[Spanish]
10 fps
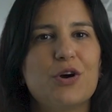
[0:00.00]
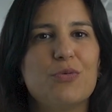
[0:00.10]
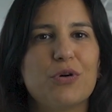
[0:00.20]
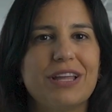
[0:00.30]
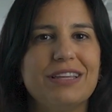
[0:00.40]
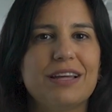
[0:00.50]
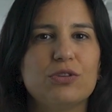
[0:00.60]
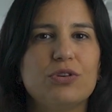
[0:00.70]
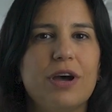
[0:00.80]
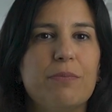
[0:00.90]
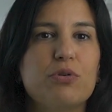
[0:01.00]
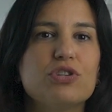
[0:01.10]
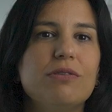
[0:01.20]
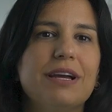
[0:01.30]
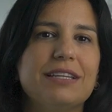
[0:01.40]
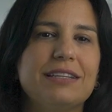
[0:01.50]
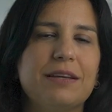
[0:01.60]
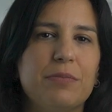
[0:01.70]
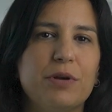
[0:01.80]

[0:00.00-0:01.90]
Como candidato, es posible que te estés